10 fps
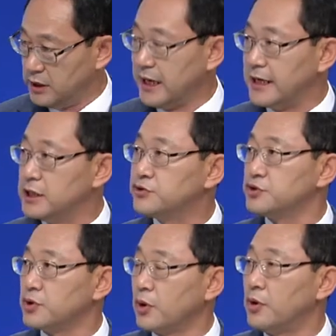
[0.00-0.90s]
멀리 알릴
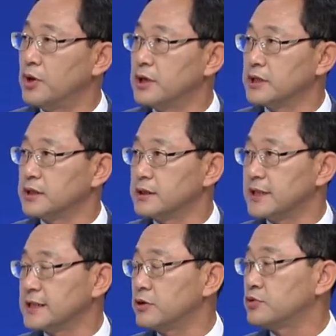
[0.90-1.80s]
수 있도록
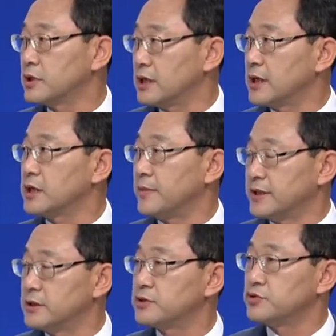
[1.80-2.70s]
그래서 찾아오는
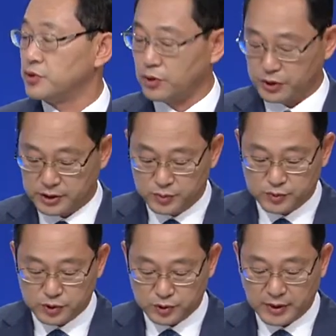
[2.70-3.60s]
관광객 만들 수 있도록 이런
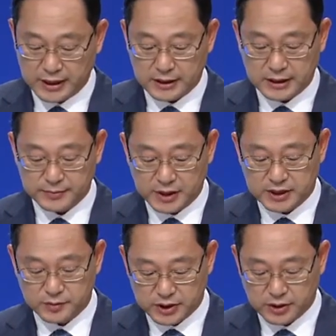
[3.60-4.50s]
부분도 좀 하겠다는
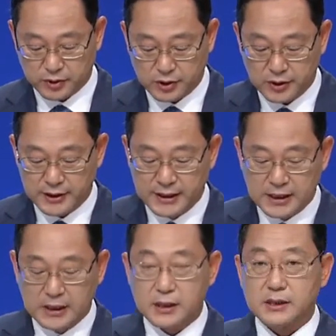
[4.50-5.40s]
말씀 드리고요.
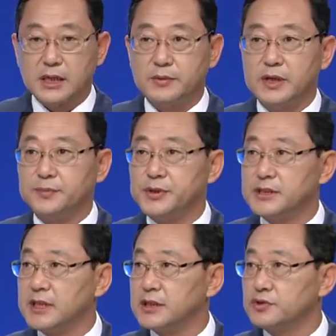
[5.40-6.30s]
그다음에
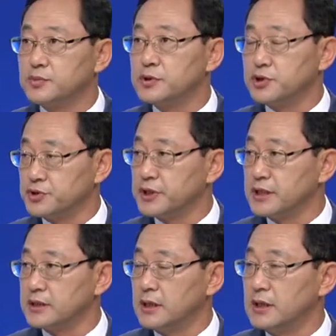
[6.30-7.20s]
빛의 숲을
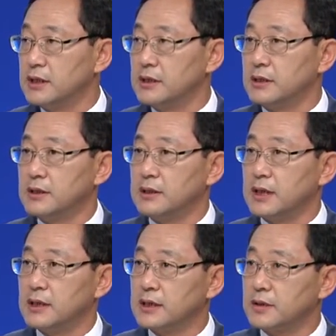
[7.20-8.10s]
조성해서
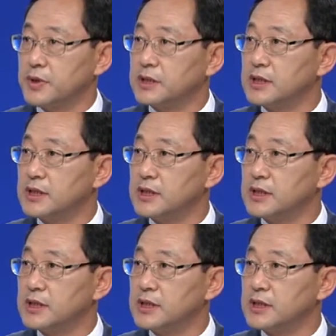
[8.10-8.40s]
어, 관광